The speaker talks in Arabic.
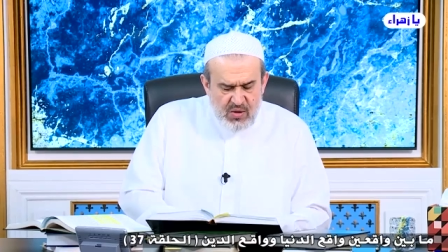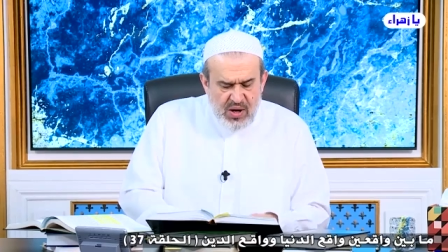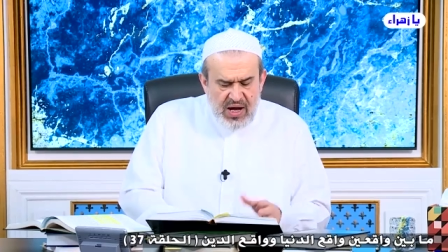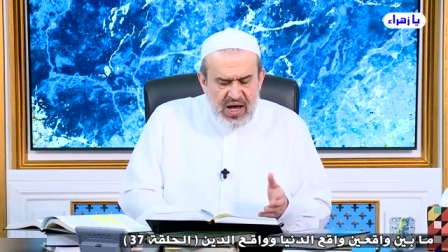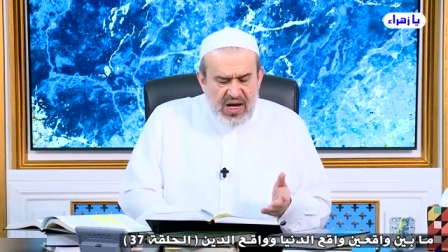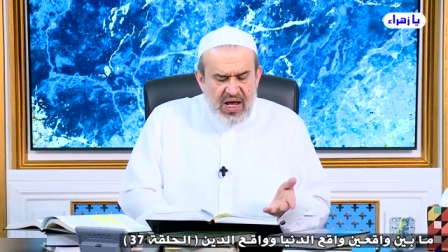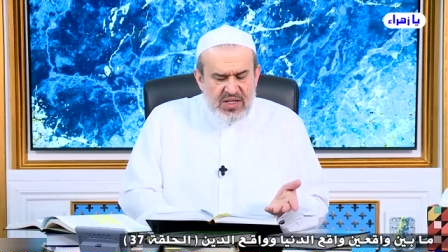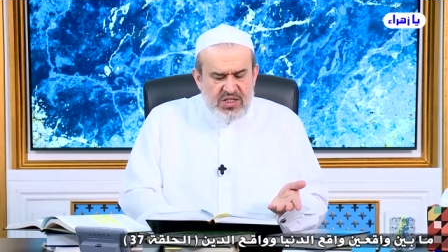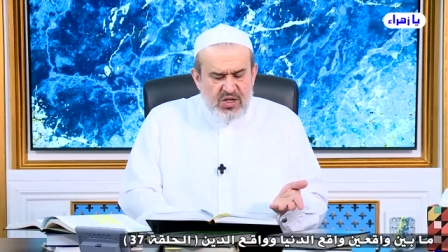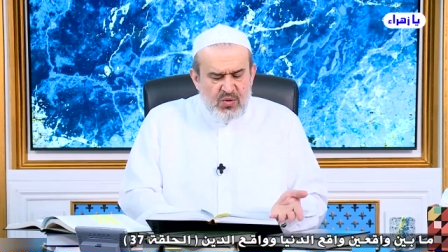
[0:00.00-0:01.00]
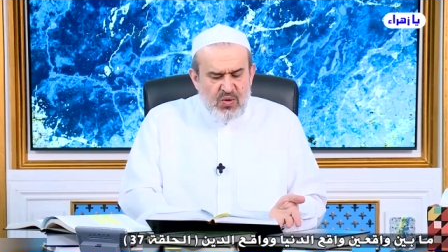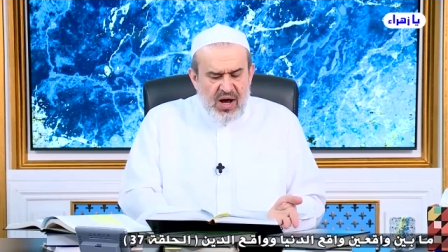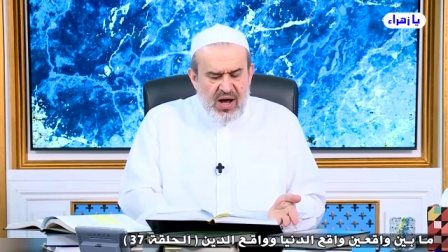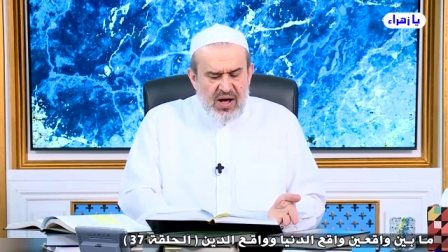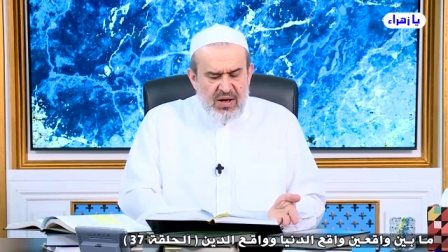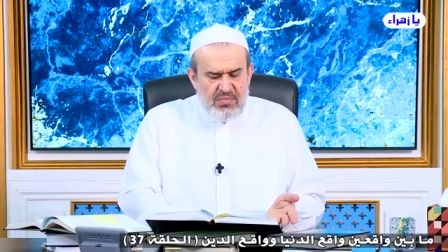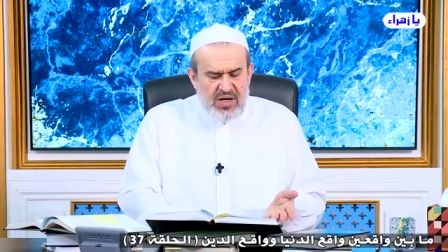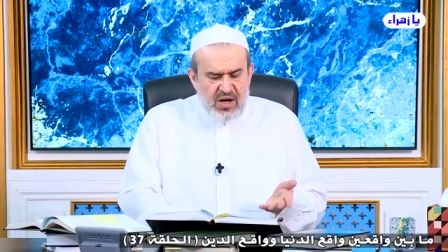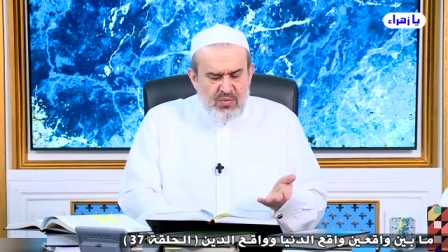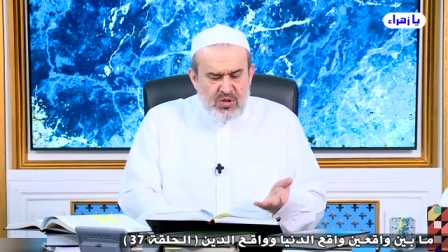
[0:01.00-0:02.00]
وقال أزيلوها
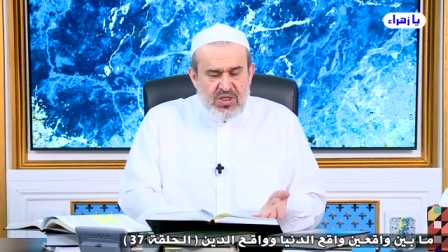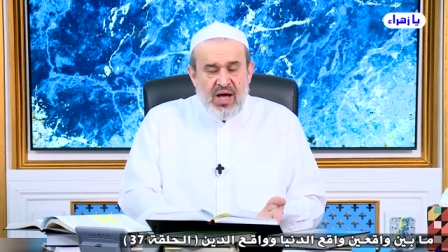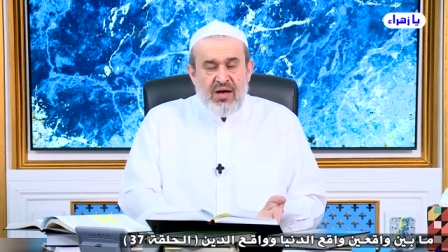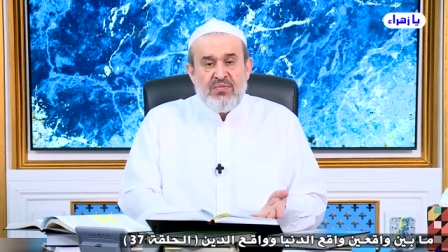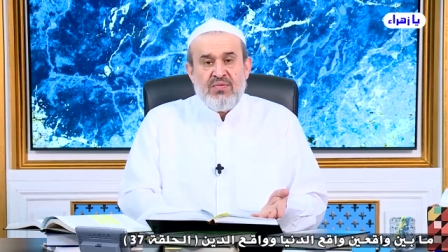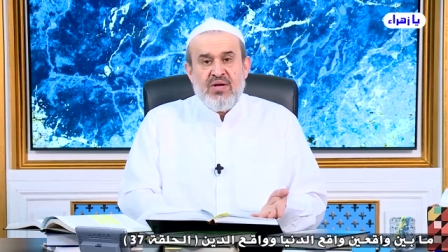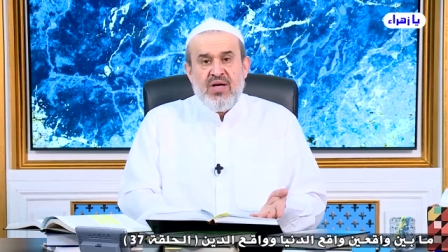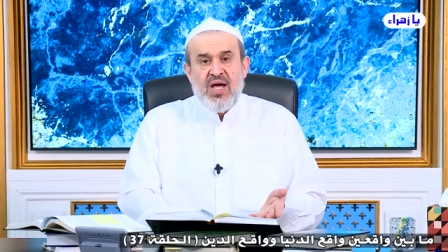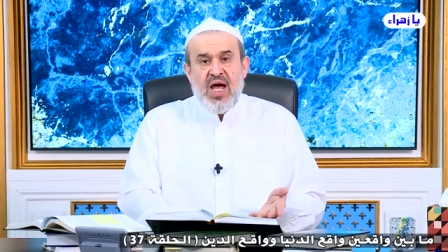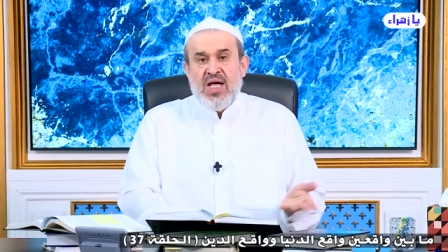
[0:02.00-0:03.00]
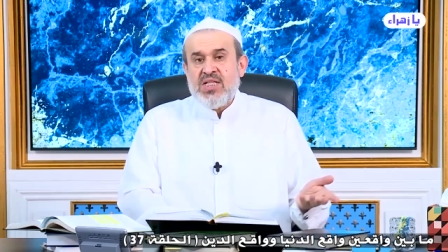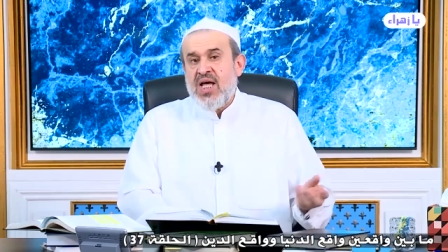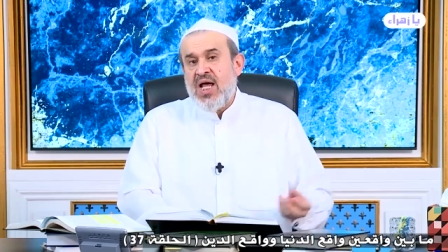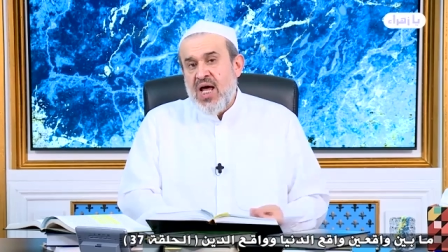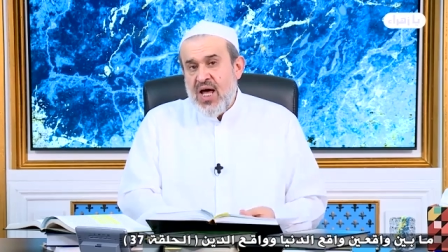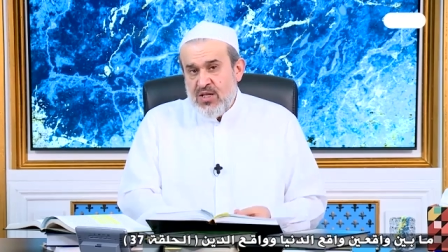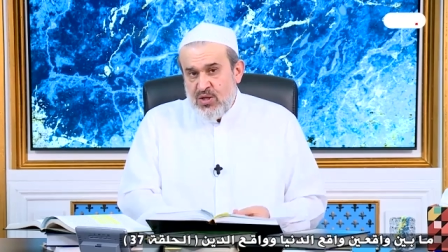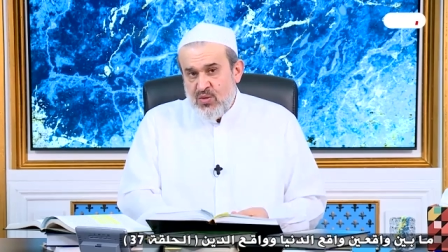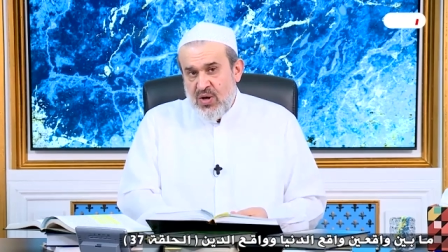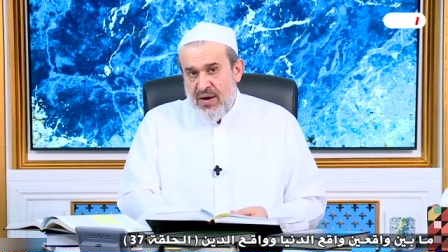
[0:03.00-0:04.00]
من المصحف حتى لا
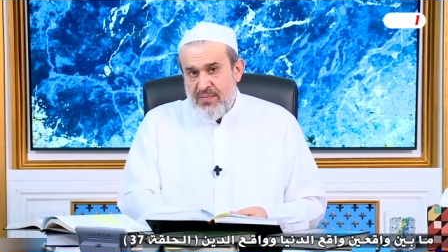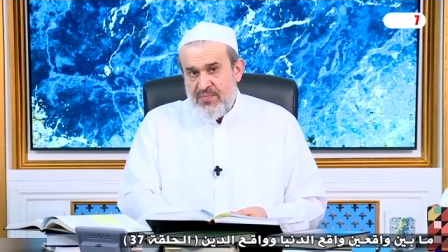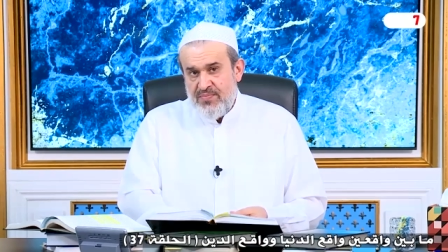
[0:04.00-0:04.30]
أتلوها